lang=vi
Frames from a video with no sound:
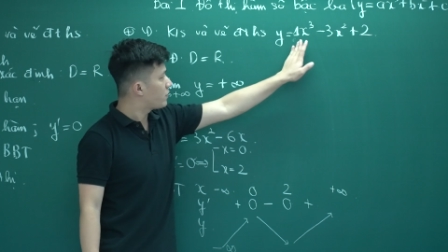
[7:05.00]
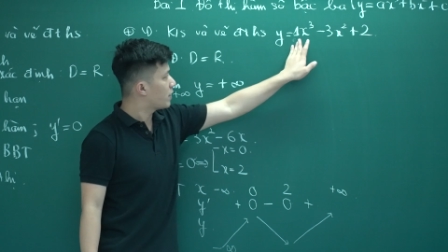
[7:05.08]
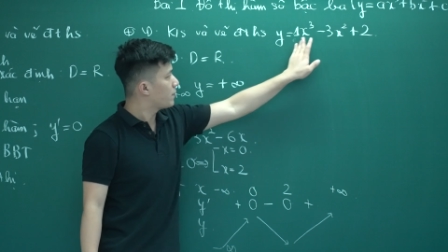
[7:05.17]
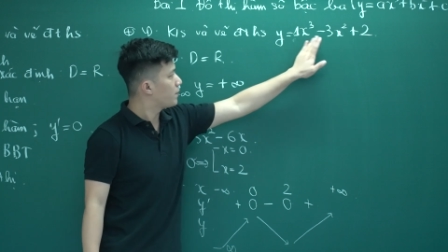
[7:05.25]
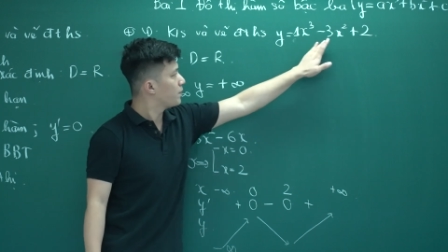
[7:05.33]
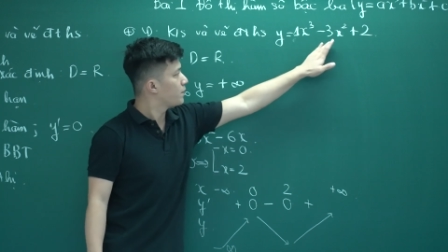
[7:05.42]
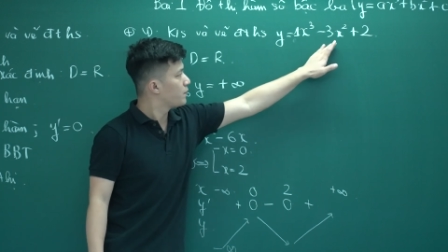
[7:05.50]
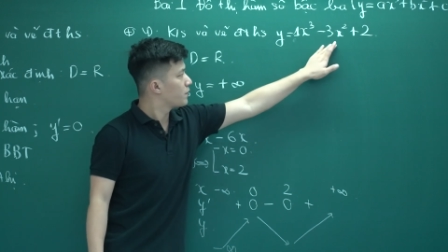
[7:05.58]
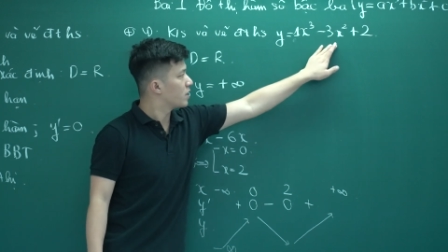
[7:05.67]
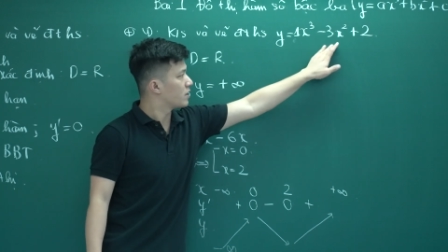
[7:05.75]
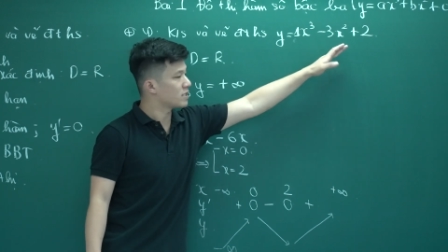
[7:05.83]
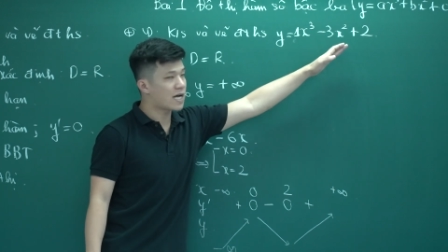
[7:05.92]
vào đây
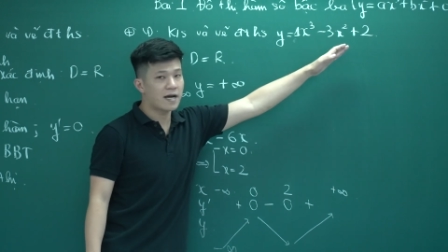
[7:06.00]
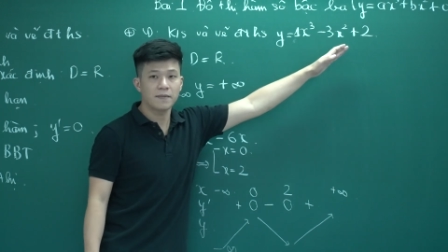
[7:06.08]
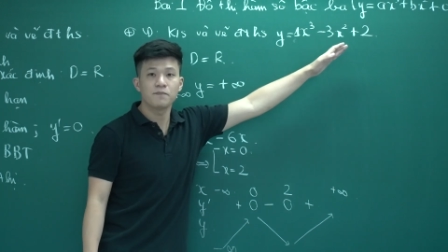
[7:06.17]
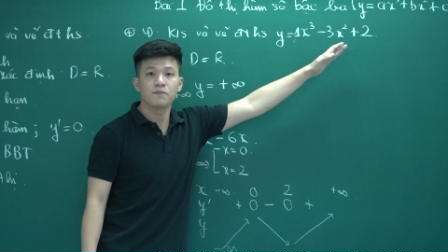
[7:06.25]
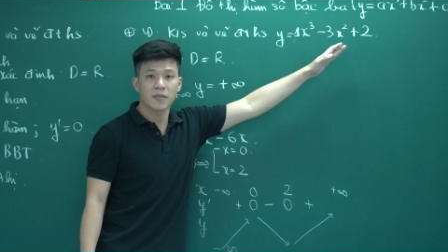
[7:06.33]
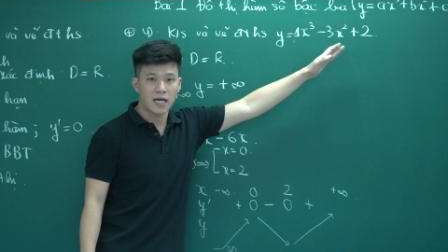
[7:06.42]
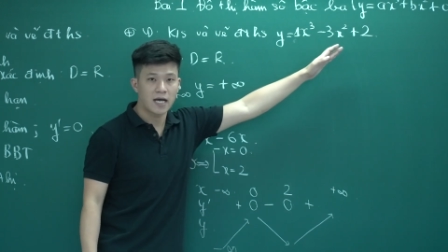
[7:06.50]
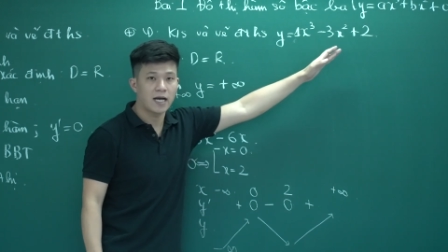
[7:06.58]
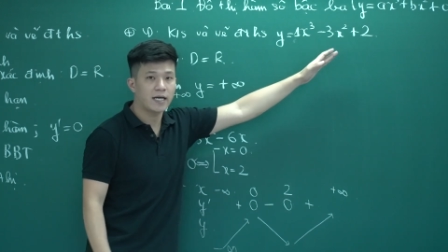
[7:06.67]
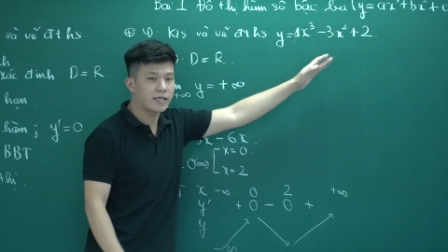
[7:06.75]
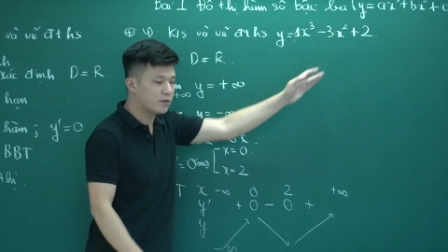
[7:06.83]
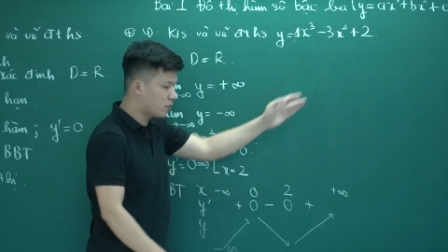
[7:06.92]
thì nó ra
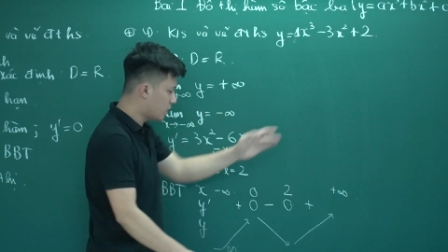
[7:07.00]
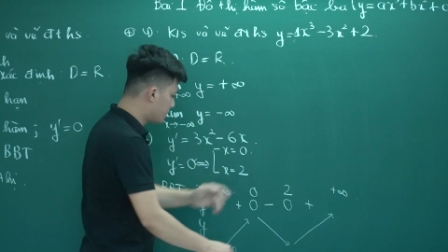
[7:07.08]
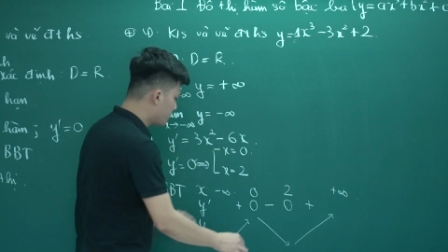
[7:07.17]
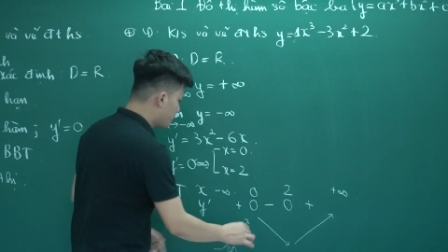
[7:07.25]
2 đúng không